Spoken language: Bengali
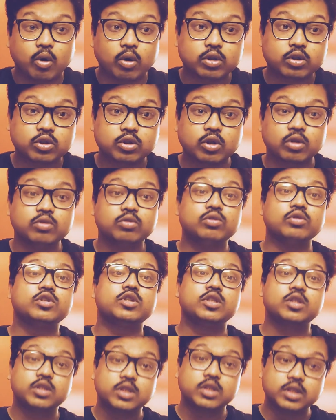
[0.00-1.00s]
অত্যন্ত
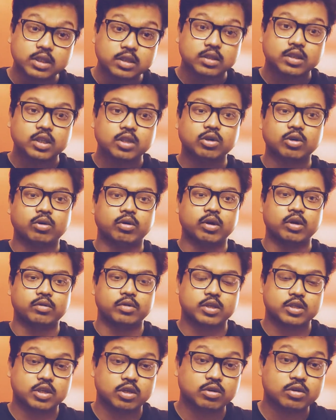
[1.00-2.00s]
চিন্তিত হয়ে
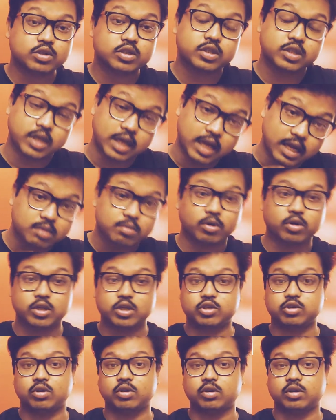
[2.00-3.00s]
উঠেছিল সেই
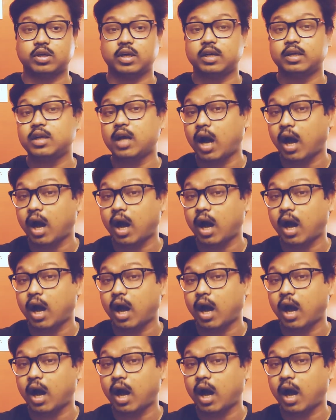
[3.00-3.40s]
মোদী সরকারই